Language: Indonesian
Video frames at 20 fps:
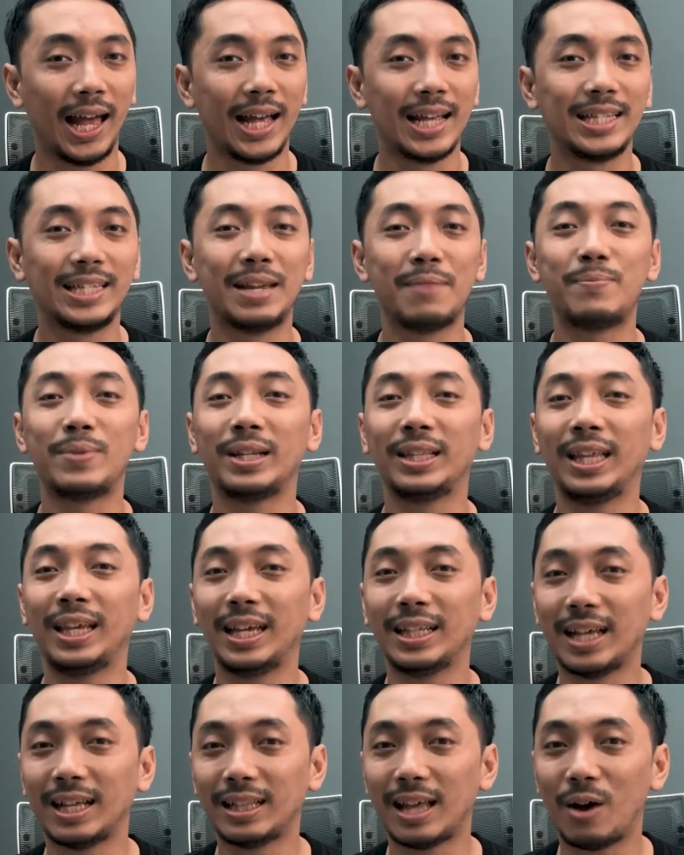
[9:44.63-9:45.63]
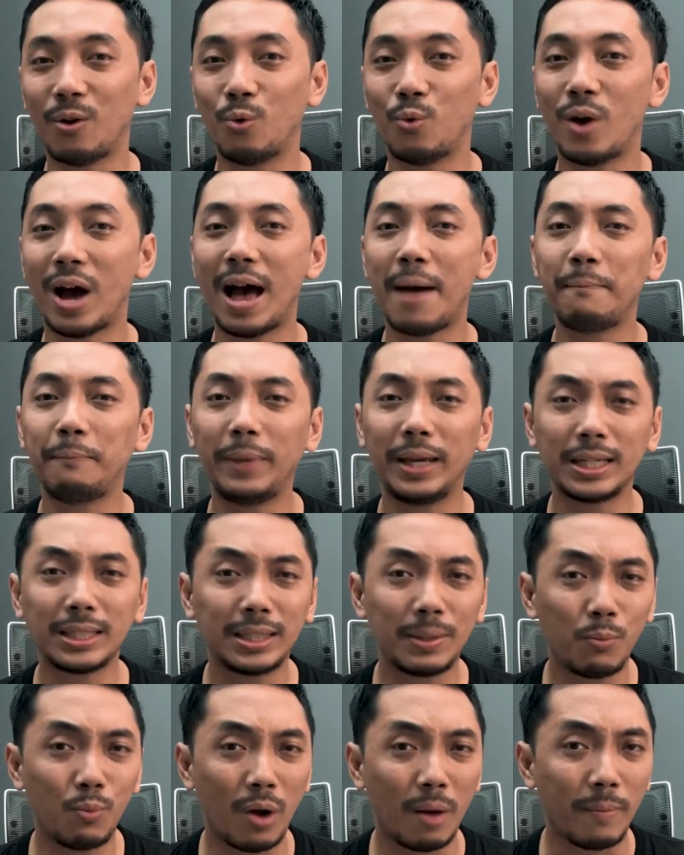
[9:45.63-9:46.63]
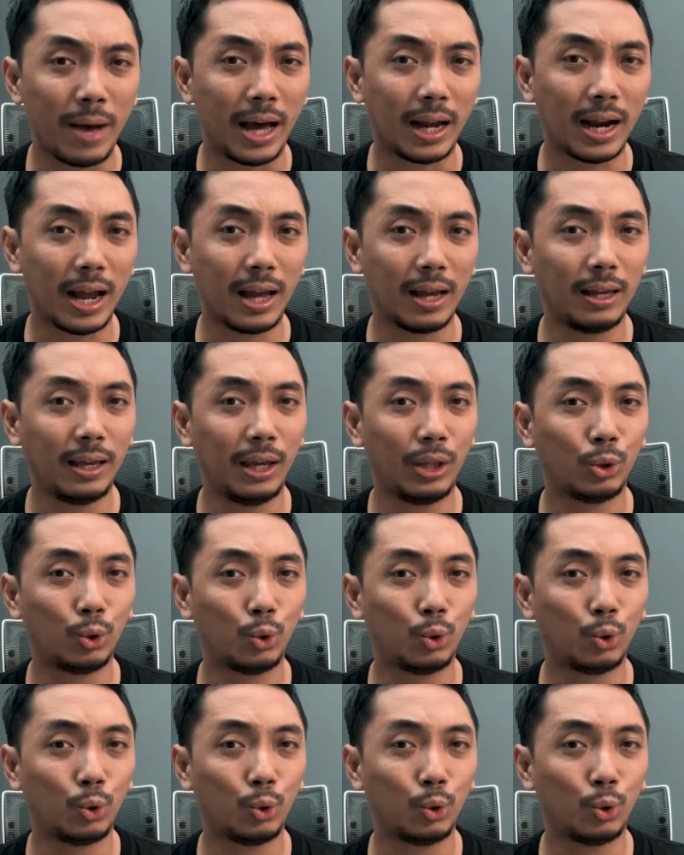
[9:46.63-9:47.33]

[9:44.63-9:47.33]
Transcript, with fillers: Seperti kita tahu, hampir semua barang